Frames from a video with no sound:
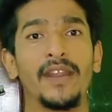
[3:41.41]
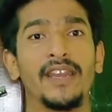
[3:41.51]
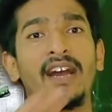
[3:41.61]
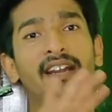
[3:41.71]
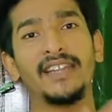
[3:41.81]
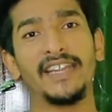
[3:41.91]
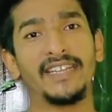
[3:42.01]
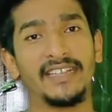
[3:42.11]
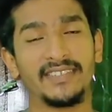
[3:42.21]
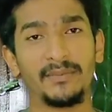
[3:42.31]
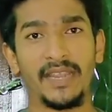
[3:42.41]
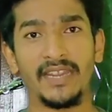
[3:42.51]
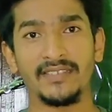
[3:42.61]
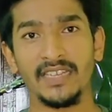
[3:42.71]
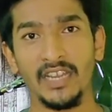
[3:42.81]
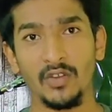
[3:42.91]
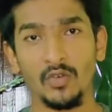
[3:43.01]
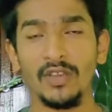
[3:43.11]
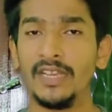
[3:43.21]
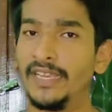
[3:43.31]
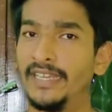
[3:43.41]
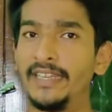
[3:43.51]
அப்படின்னா நீட் எக்ஸாம் கேன்சல் ஆகும்